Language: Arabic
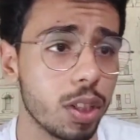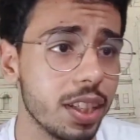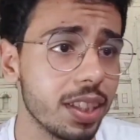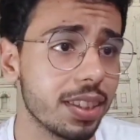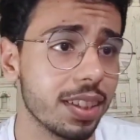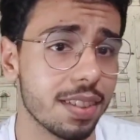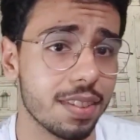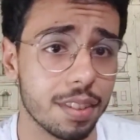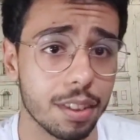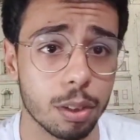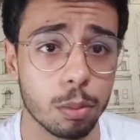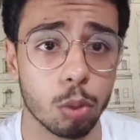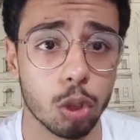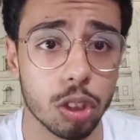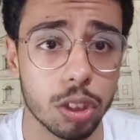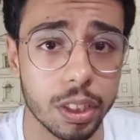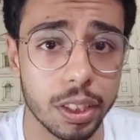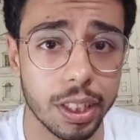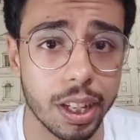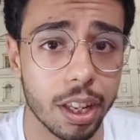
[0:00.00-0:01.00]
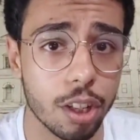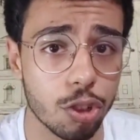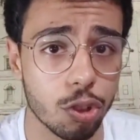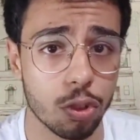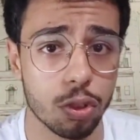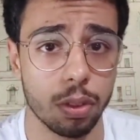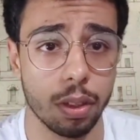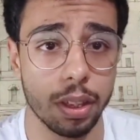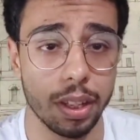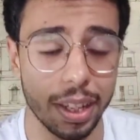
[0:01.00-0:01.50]
ليه تاثيرات مضاده
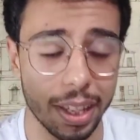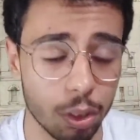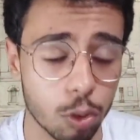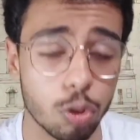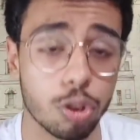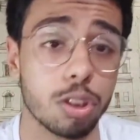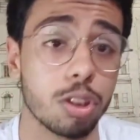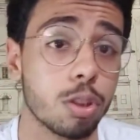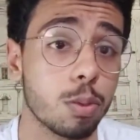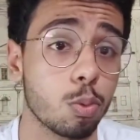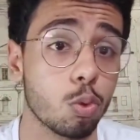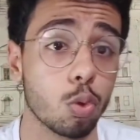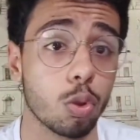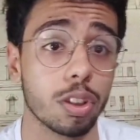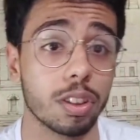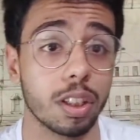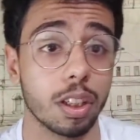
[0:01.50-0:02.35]
للاندروجينز بصوره